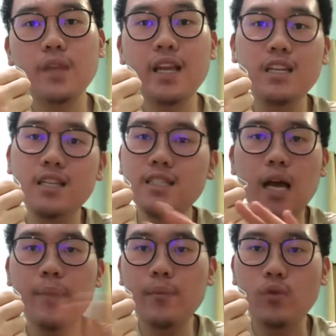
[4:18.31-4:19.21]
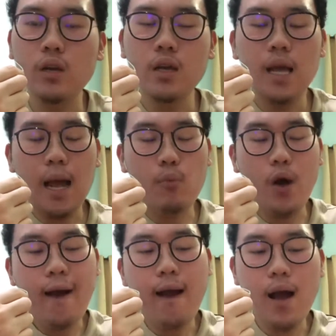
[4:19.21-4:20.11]
ingredients apapun mau
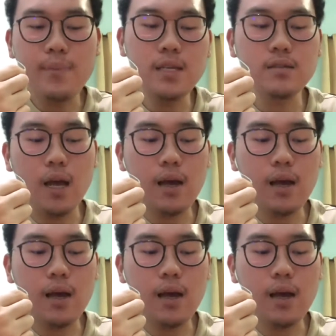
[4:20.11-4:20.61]
AHA bisa,